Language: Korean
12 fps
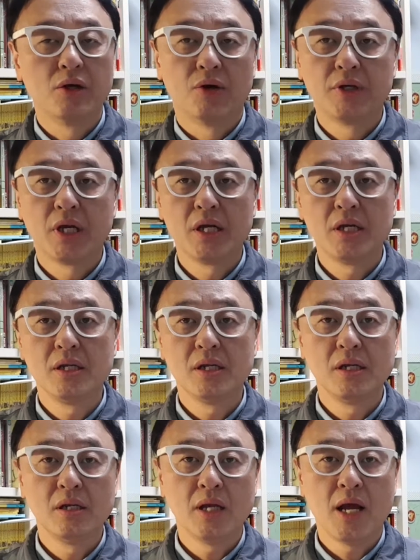
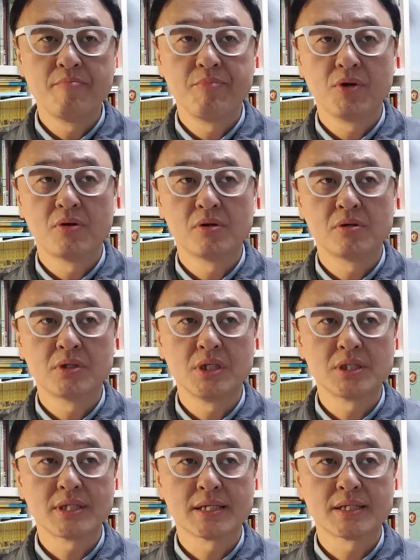연예인 한 명이
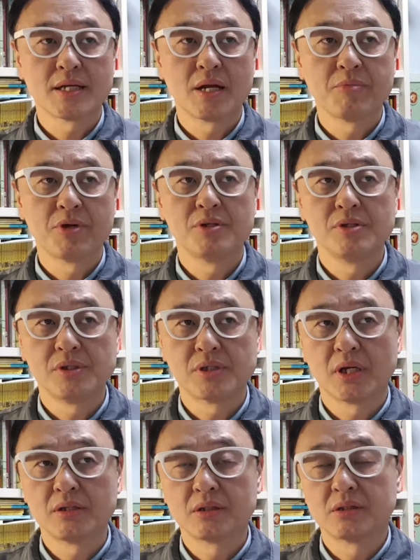자살하면은
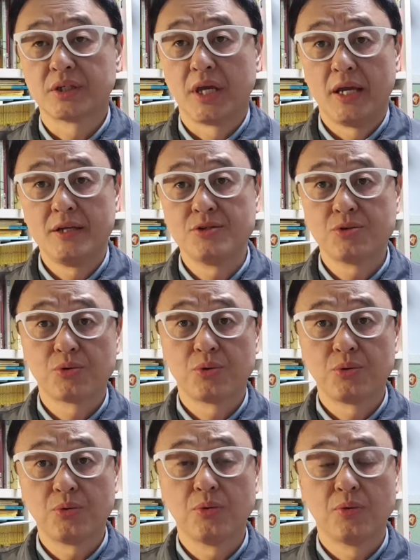일단은 그
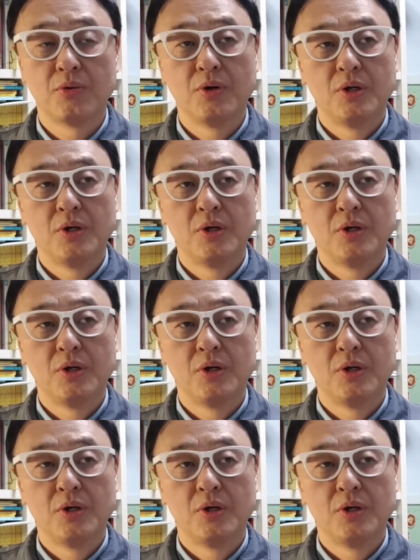개인적으로도